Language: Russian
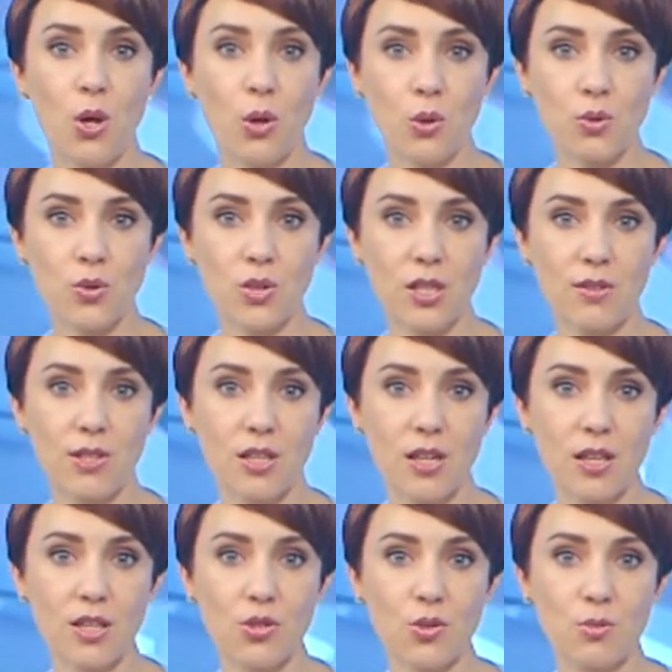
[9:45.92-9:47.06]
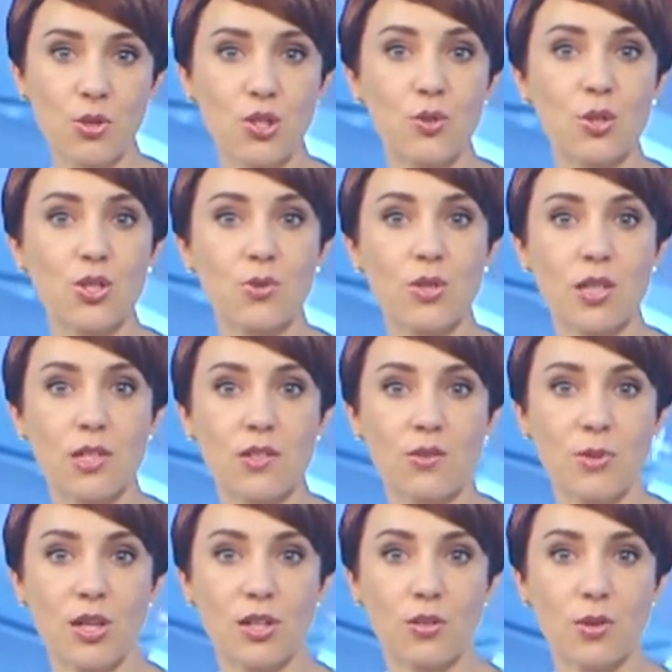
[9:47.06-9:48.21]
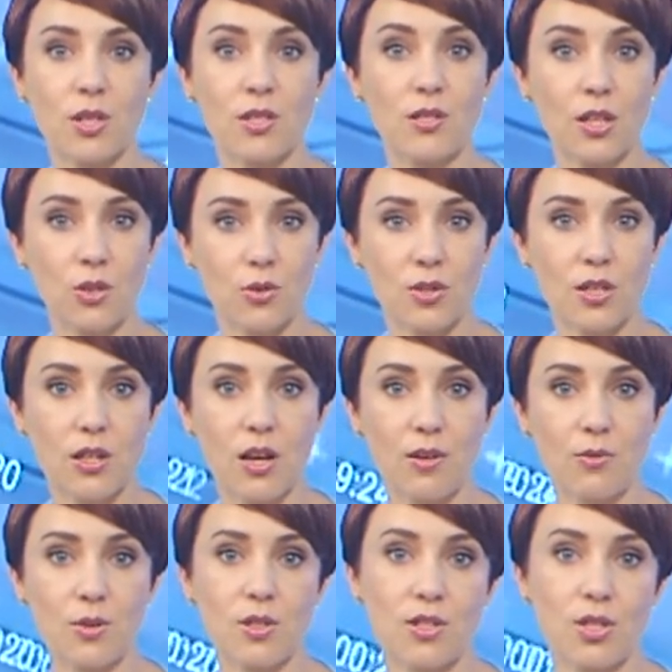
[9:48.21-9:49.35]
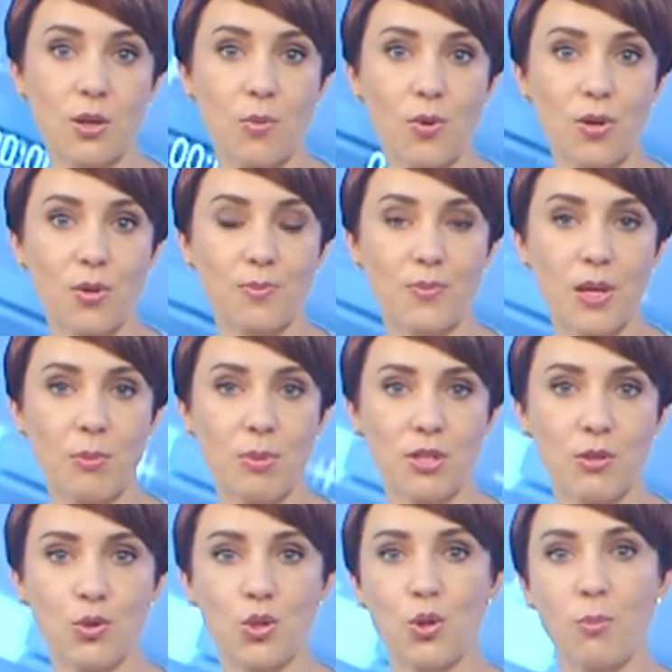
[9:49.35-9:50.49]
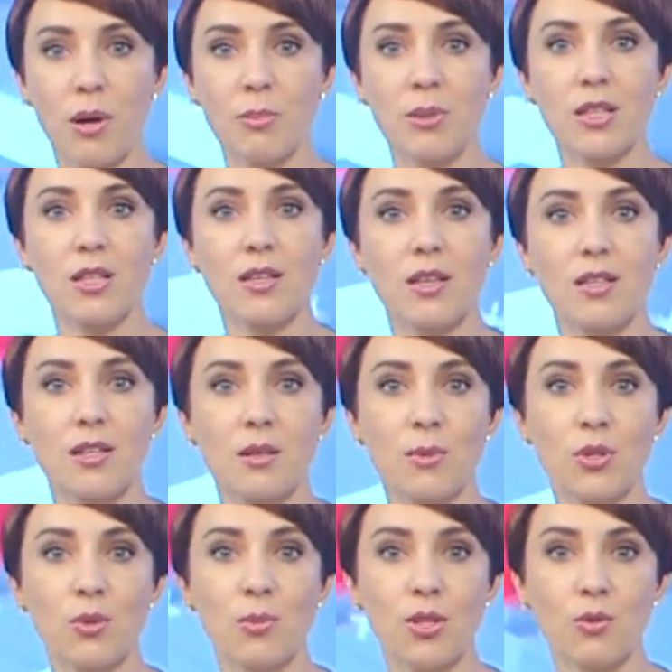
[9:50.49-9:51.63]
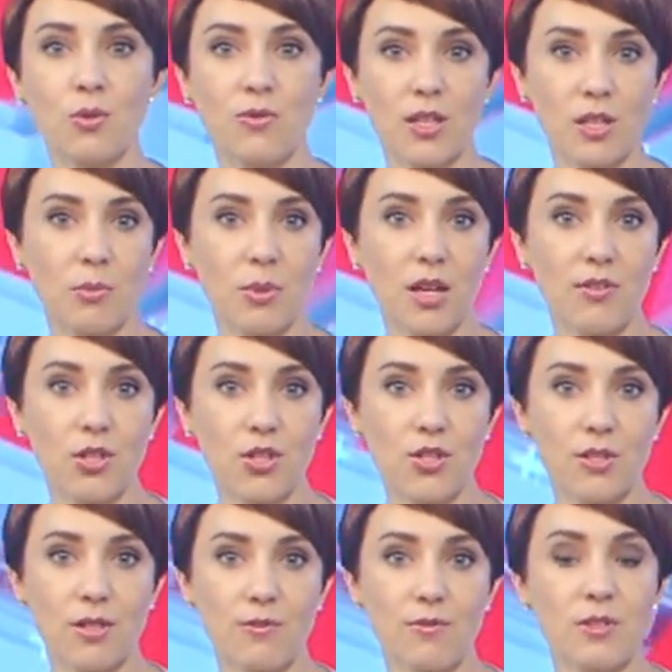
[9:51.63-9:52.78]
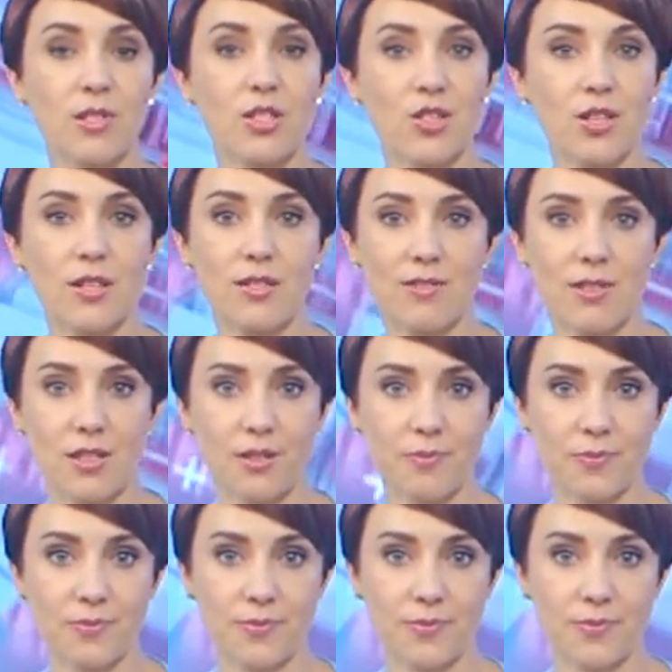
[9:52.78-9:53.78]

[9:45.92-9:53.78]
Он установил границу между государствами, которая остается таковой до сих пор. По случаю памятной даты к монументу в Верхнеблаговещенском возложили цветы.